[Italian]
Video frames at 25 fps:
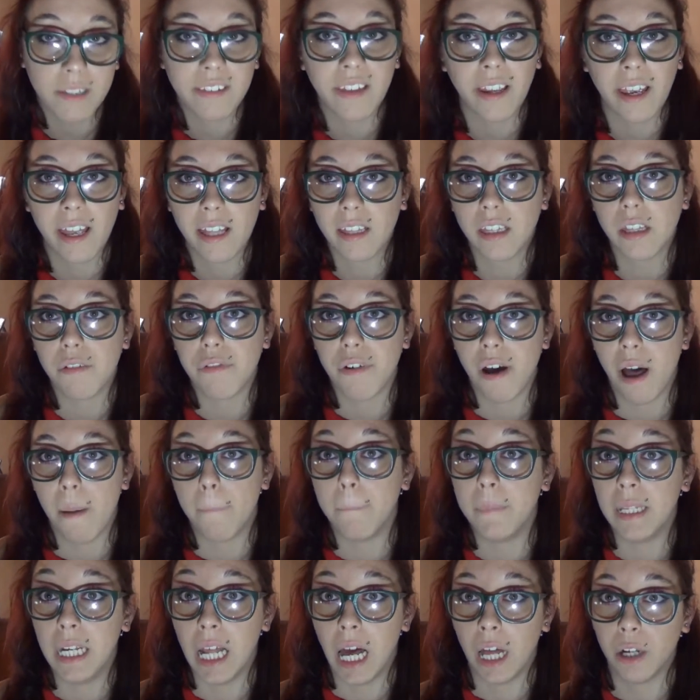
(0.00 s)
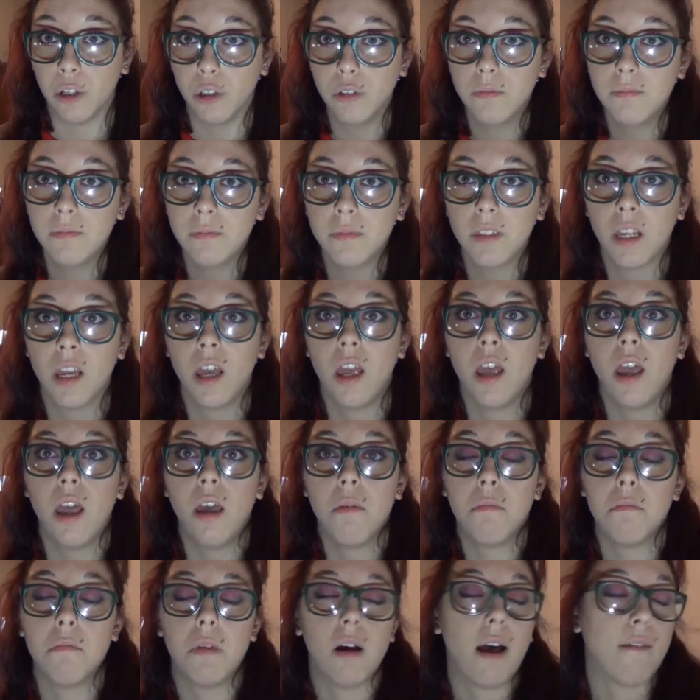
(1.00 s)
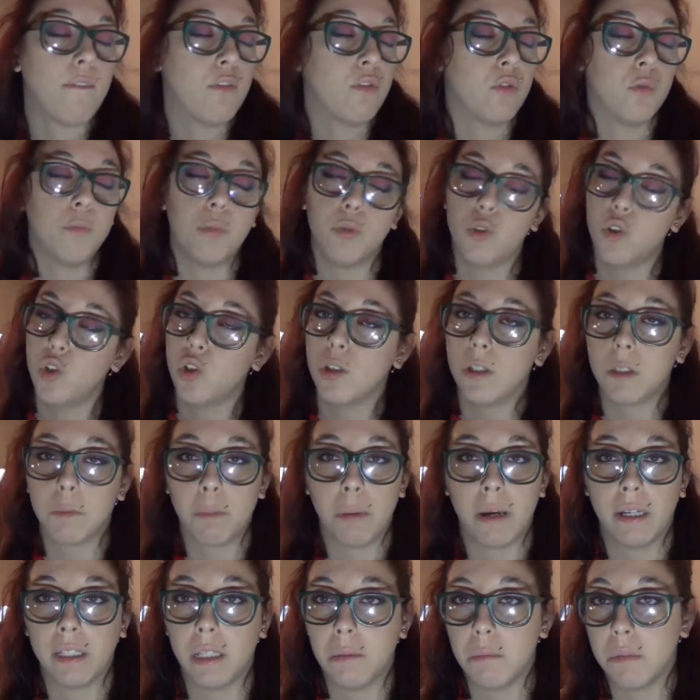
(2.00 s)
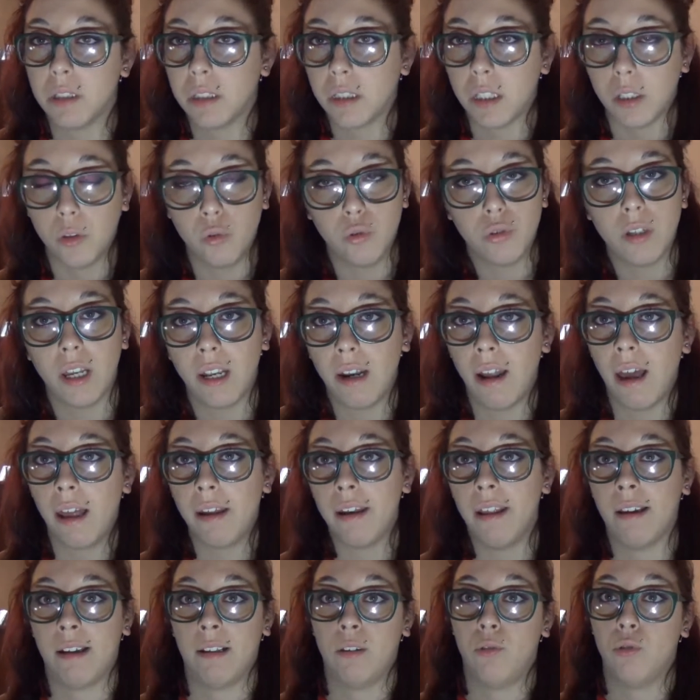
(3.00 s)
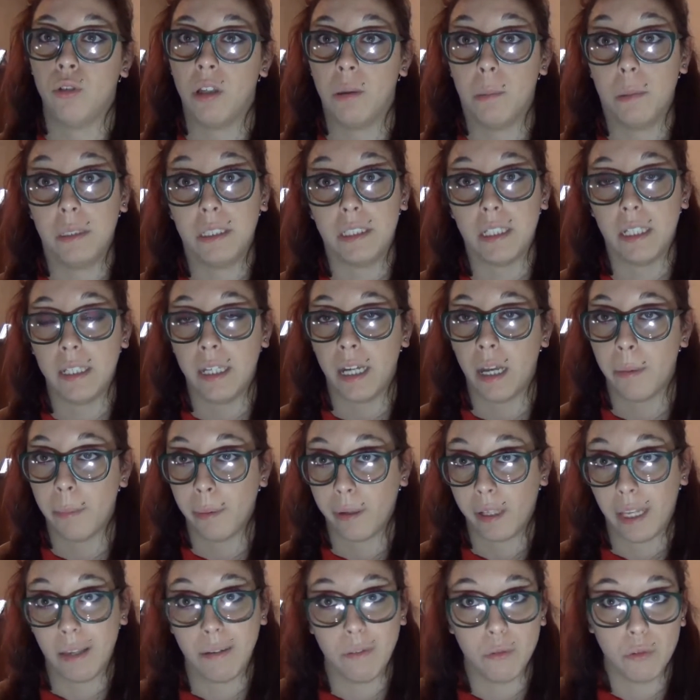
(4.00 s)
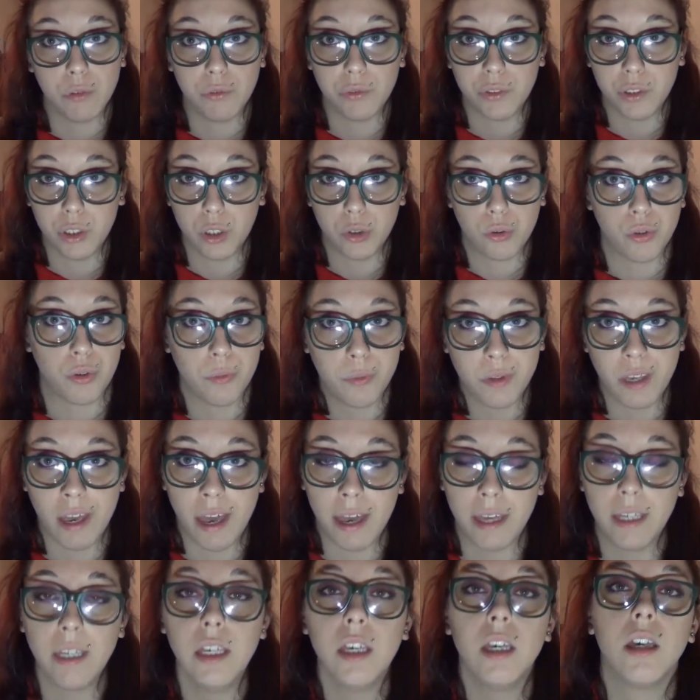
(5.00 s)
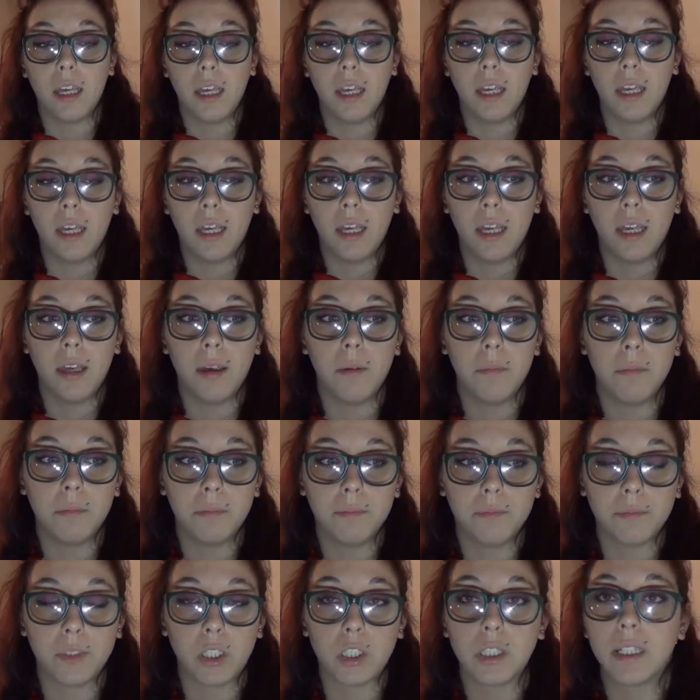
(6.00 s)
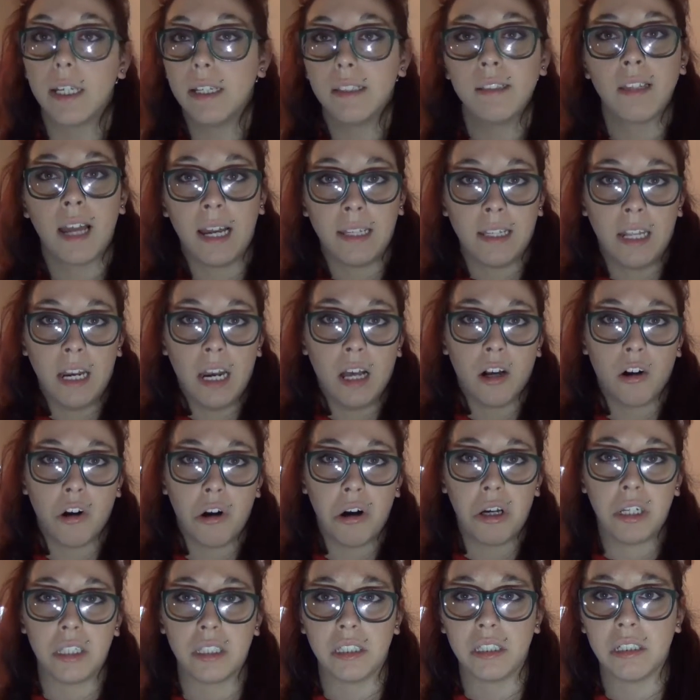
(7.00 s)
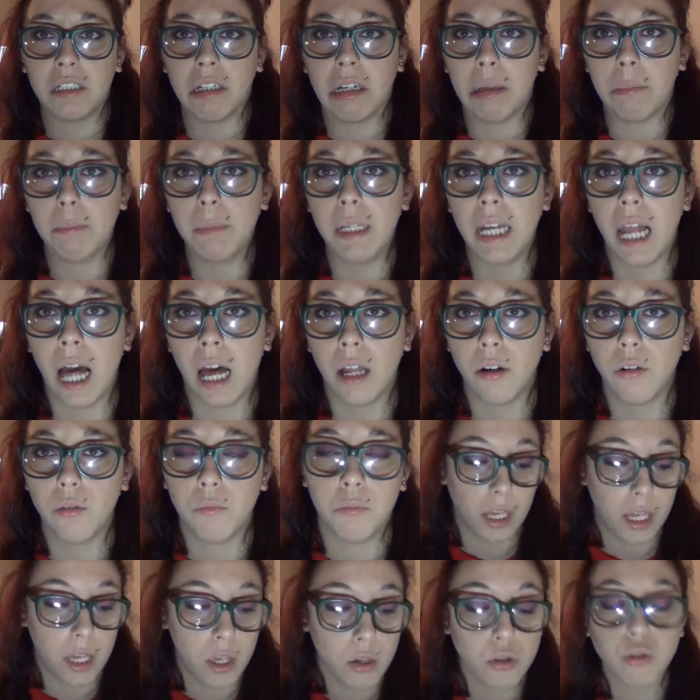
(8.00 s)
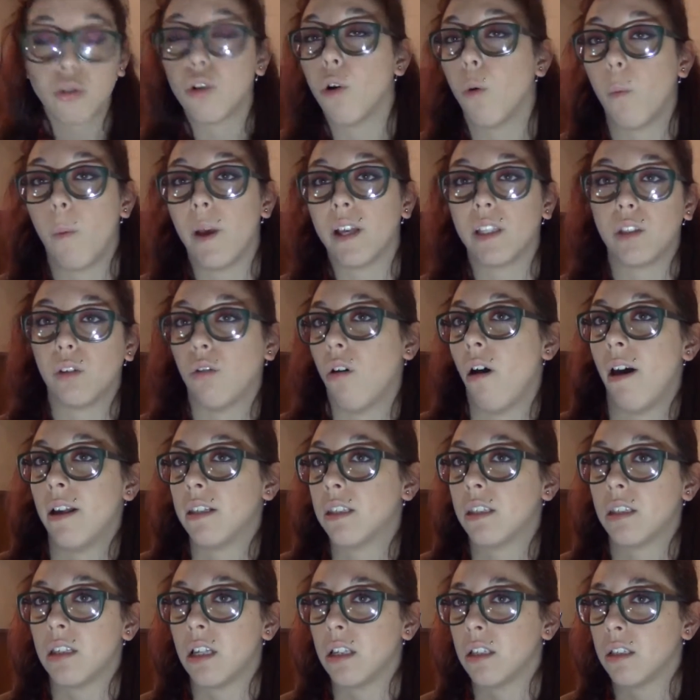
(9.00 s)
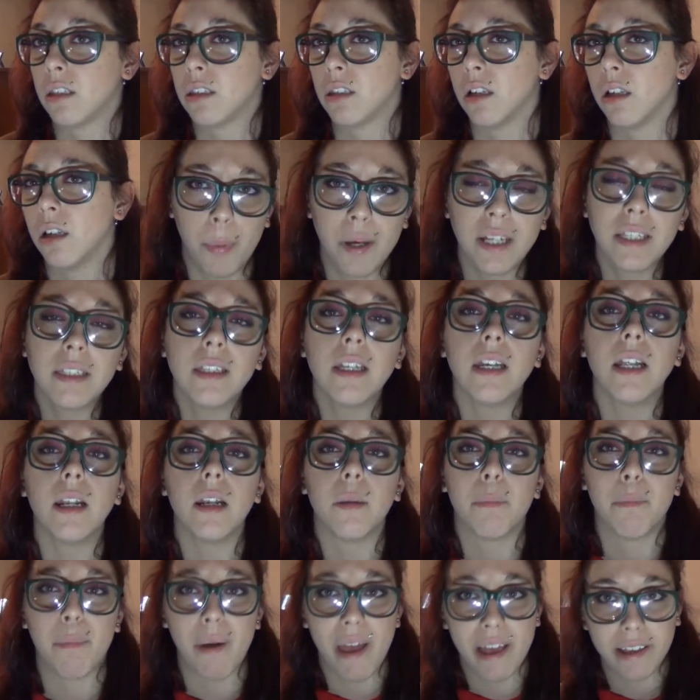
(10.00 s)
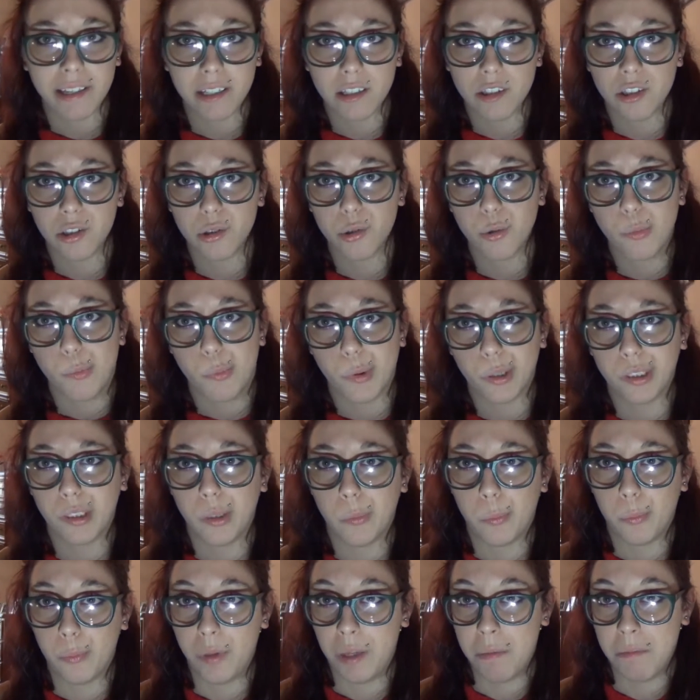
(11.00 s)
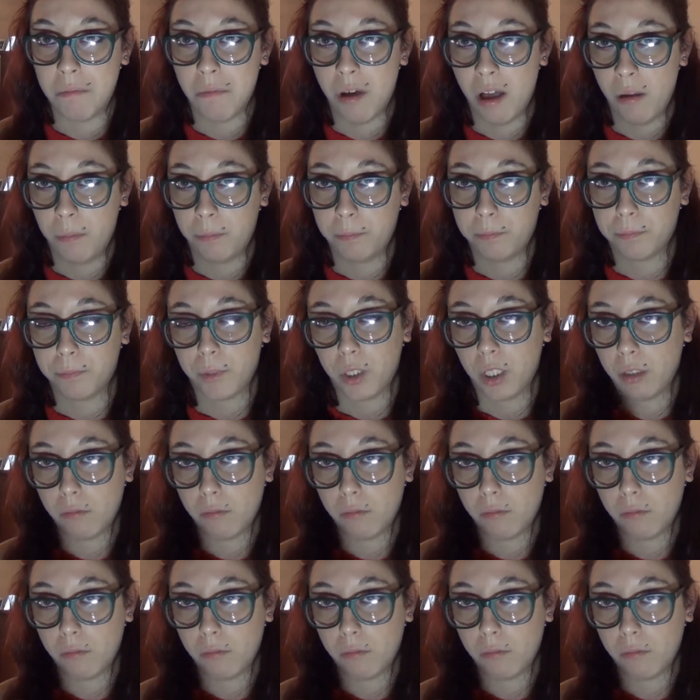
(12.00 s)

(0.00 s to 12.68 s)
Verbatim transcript: tre anni fa a Milano avevo bisogno disperatamente di un eyeliner e di una matita nera perché avevo finito i miei e mm, entrai nella coin a Milano e ho scoperto Essence a parte il packaging un po' da bimba